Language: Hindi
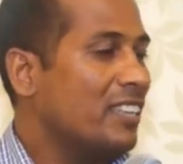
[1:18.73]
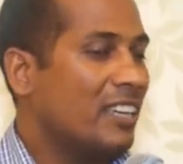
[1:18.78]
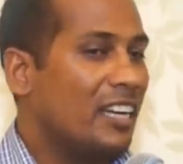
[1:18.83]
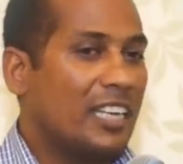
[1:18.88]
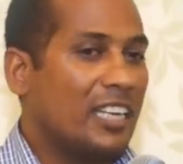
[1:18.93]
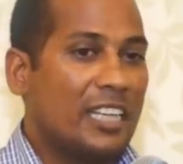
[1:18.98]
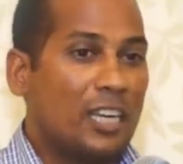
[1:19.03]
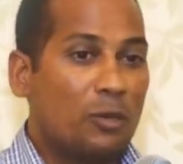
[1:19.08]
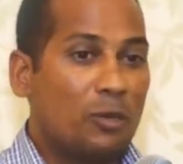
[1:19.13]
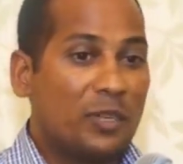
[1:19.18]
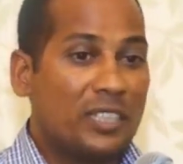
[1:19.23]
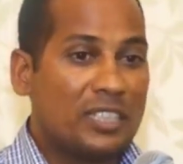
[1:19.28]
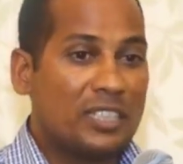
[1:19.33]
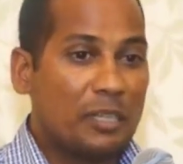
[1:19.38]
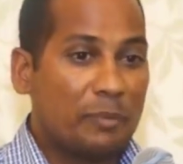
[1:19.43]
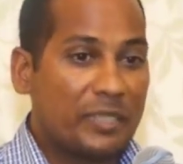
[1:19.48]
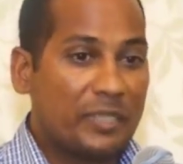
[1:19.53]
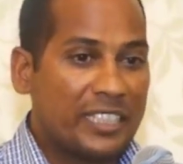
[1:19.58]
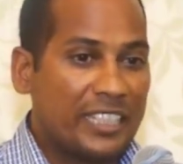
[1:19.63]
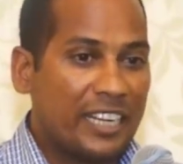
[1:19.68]
हज़ारों वर्ष
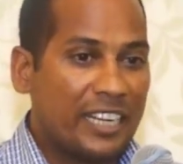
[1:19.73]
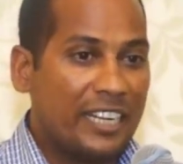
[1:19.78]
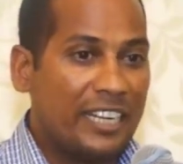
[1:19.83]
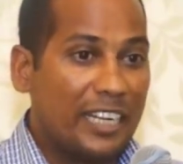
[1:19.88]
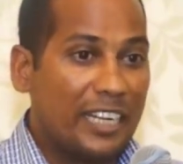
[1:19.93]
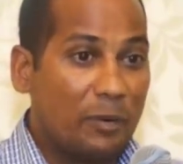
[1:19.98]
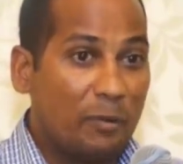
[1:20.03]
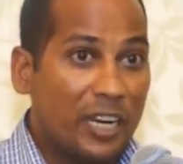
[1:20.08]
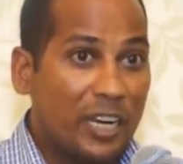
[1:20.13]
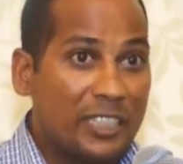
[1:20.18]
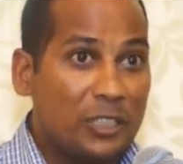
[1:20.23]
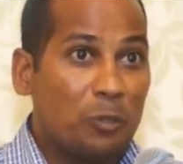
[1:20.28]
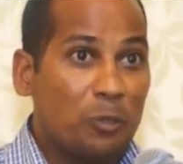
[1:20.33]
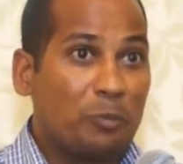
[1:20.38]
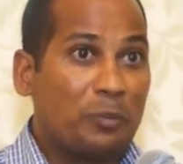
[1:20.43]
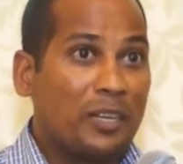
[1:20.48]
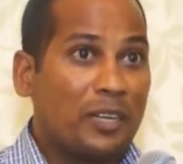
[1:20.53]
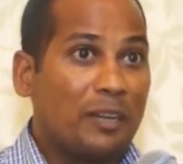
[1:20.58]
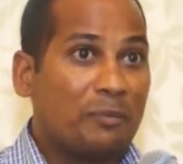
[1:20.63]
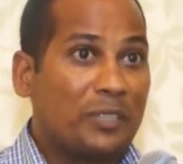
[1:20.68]
तपस्या करने के बाद जो
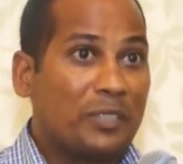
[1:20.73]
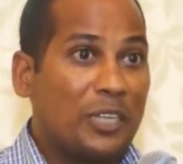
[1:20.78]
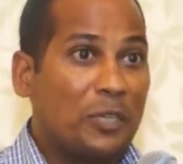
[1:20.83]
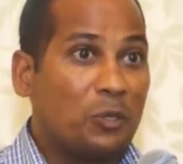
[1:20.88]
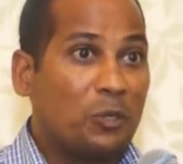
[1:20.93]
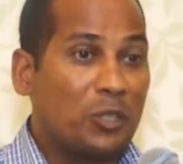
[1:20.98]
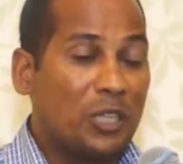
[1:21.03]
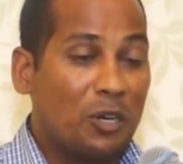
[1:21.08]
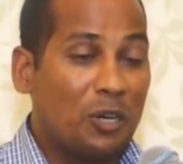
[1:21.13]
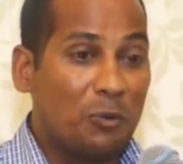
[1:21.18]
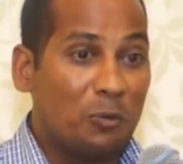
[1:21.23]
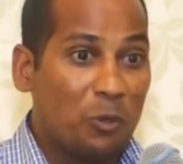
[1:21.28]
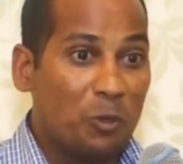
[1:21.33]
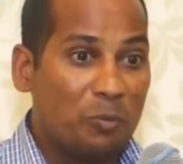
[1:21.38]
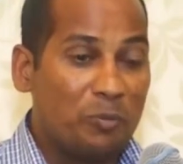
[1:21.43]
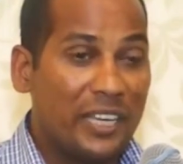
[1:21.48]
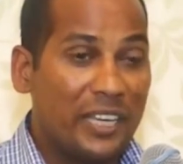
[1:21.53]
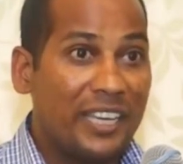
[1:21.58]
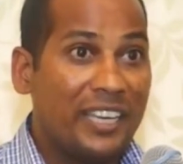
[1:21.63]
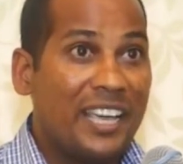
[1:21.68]
प्राप्त नहीं होता वो
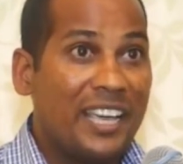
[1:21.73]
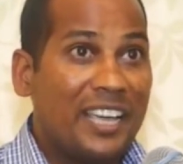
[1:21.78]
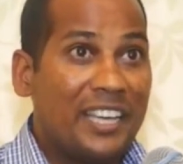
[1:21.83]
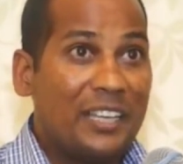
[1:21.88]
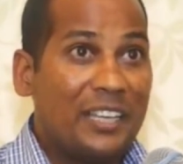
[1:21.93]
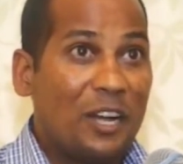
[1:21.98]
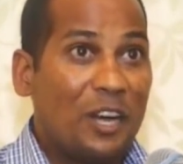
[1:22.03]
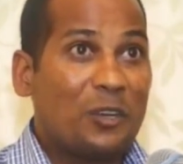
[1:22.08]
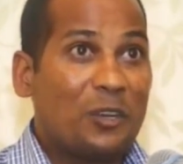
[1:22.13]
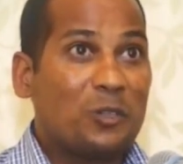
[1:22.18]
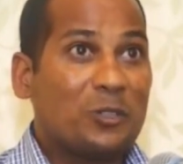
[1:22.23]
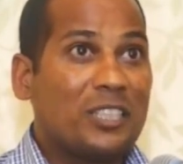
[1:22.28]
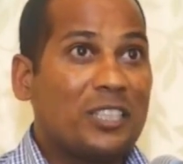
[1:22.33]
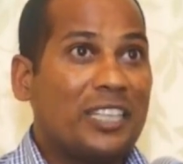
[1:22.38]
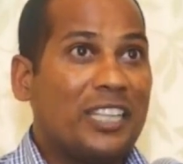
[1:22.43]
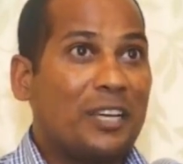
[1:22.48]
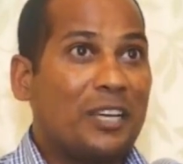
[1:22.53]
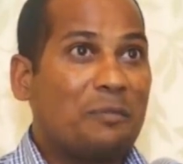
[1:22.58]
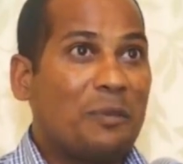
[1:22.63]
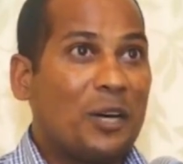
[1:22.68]
मैं इन आँखों से
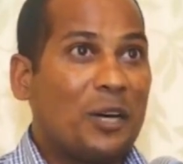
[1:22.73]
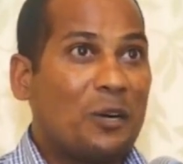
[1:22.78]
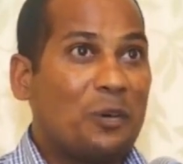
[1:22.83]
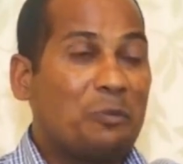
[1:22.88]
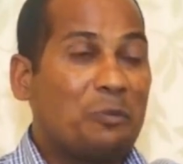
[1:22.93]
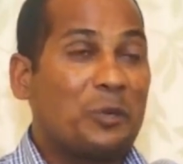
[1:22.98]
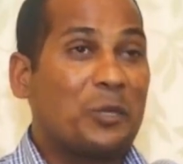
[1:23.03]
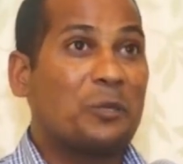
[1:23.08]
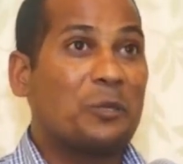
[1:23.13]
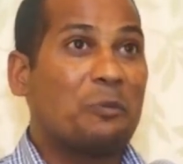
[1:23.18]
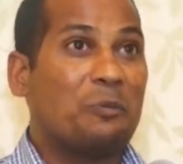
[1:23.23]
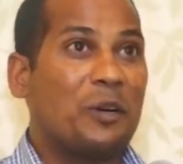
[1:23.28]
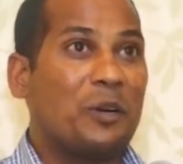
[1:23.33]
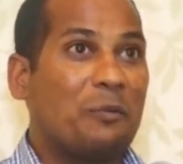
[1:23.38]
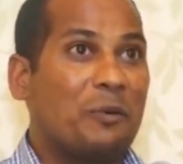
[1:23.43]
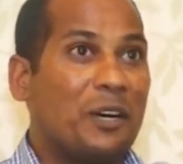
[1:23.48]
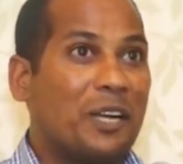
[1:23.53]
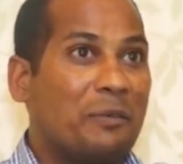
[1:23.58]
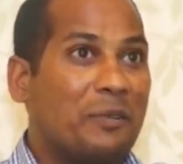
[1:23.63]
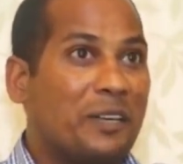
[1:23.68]
देख पा रहा हूँ मेरे तो
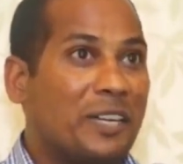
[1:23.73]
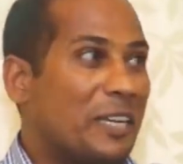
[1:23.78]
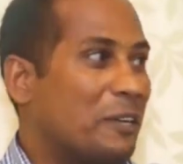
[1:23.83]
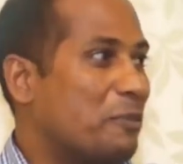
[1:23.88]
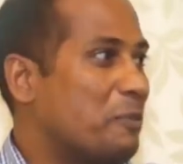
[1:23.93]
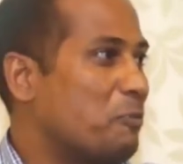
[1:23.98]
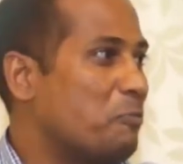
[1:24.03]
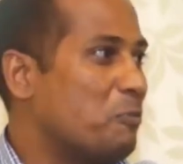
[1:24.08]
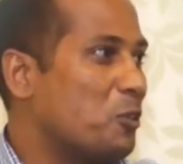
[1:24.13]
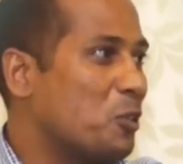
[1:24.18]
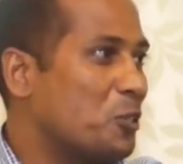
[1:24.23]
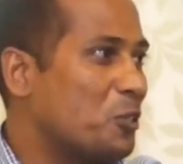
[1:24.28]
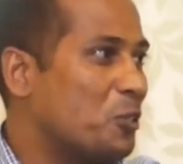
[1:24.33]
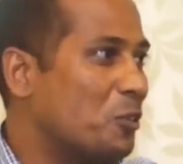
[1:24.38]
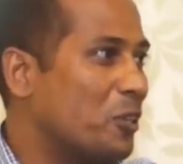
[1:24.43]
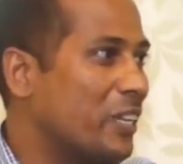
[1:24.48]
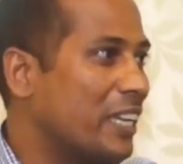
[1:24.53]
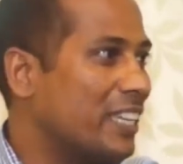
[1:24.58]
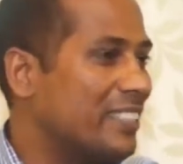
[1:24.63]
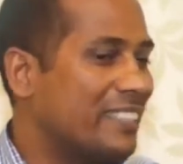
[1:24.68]
भगवान मिल गया मेरा मोक्ष हो
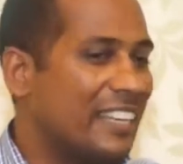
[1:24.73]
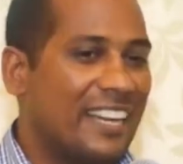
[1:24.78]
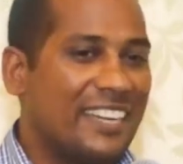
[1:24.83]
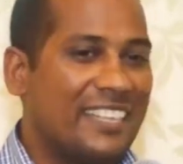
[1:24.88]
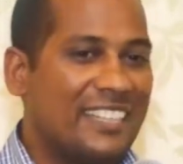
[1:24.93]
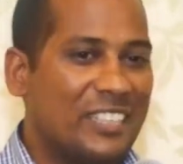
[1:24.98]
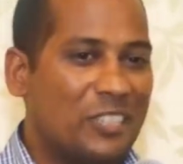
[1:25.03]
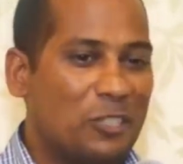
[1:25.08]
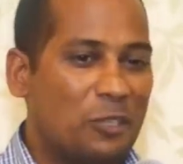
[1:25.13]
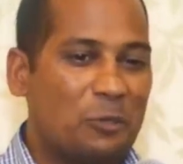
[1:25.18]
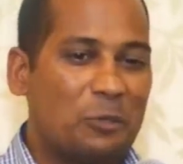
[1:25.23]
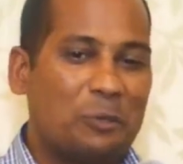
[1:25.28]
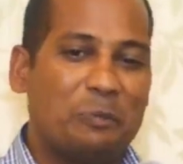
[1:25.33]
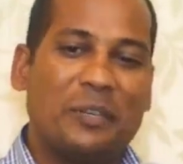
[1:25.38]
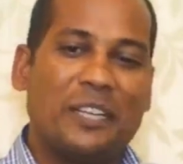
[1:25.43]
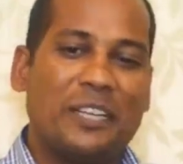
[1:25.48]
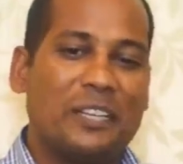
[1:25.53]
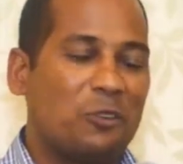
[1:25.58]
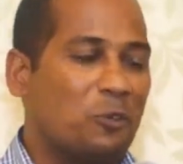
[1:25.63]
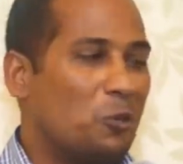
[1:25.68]
गया सारी चीज़ और तो
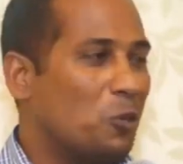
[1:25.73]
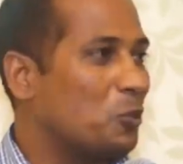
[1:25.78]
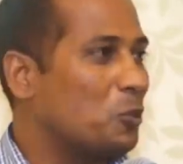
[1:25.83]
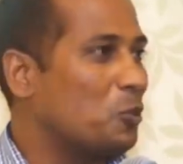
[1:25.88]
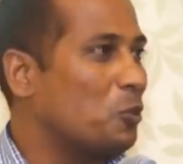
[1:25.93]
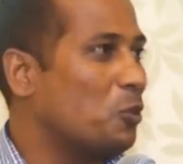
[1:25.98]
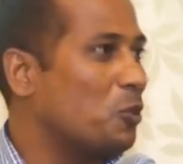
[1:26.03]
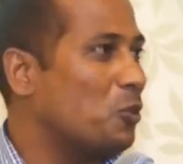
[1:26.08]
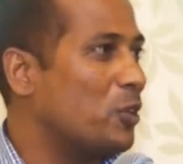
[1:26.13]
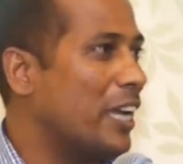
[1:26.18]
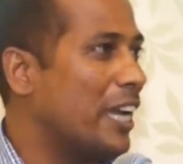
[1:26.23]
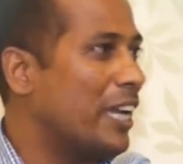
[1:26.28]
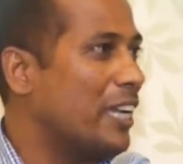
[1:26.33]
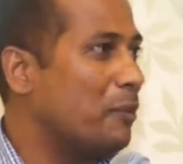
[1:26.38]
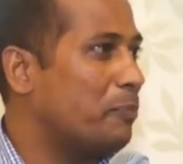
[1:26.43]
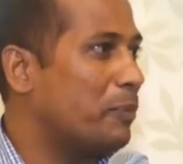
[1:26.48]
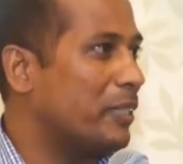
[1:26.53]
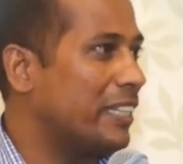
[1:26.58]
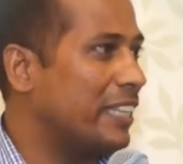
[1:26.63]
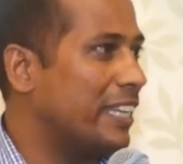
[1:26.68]
मेरे रोग दूर हो जाएंगे
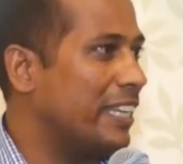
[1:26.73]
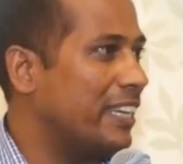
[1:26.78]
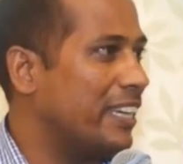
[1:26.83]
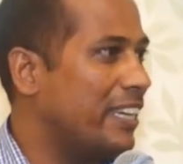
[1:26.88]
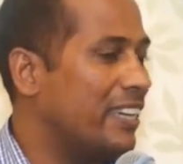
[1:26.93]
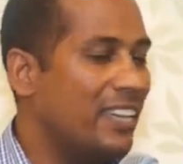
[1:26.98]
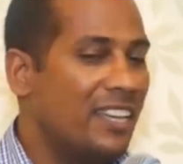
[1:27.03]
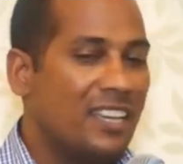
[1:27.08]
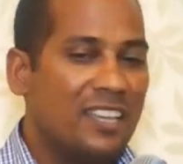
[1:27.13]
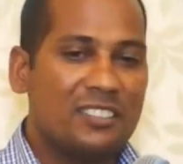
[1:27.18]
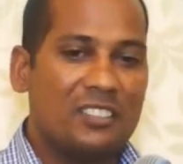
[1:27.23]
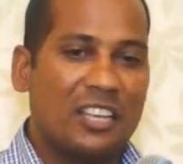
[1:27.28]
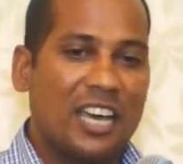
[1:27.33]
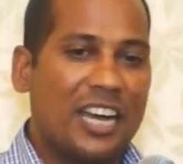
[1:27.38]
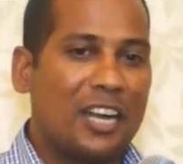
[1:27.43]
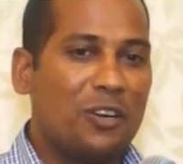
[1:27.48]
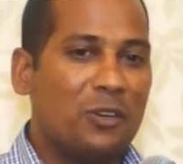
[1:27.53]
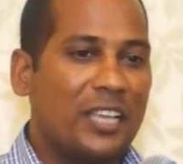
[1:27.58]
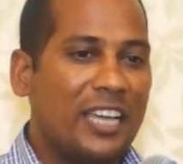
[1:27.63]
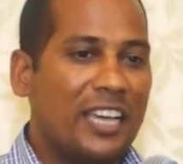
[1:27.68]
पत्नी के सारा
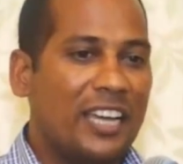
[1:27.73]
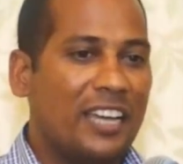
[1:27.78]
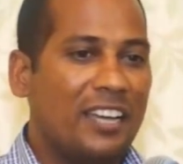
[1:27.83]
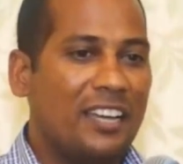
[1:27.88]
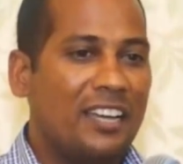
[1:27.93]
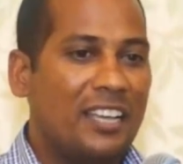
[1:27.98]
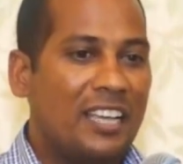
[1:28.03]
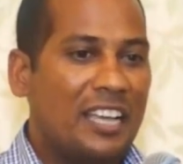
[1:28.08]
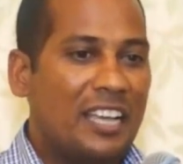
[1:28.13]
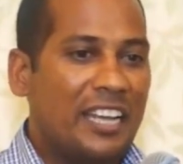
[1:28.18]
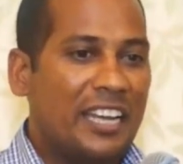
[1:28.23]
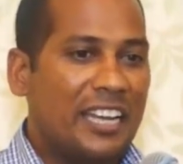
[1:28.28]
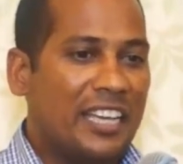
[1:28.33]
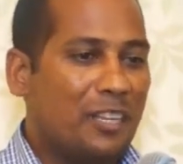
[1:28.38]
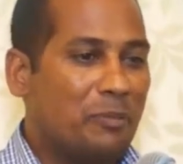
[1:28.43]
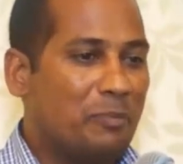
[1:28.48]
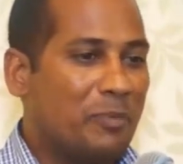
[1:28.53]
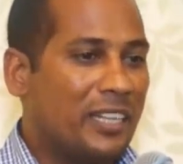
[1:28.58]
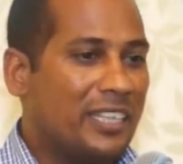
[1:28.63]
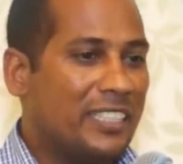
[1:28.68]
हो जाएगा
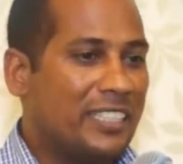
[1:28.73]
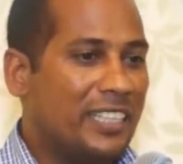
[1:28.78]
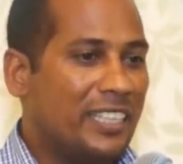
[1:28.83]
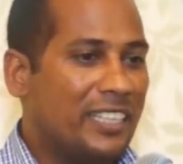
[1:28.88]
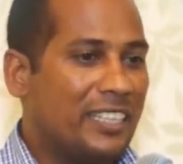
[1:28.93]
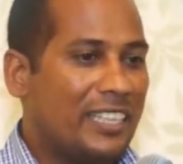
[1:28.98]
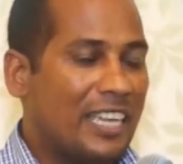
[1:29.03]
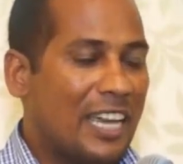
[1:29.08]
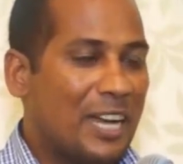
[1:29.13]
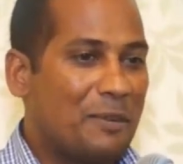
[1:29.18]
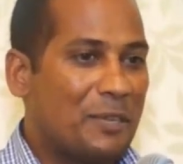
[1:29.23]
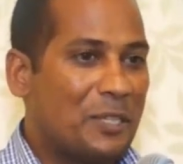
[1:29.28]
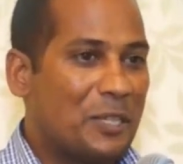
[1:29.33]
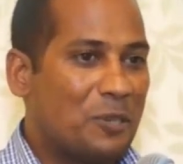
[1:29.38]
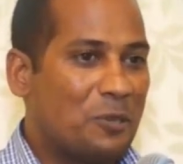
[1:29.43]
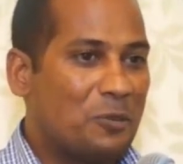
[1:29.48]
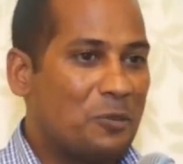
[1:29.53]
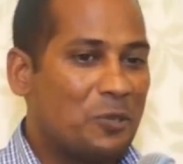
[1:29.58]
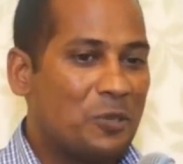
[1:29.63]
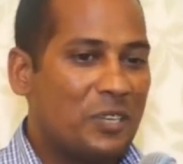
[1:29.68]
लेकिन भगत जी क्या
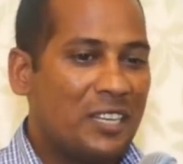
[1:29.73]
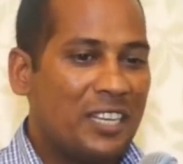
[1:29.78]
बताऊँ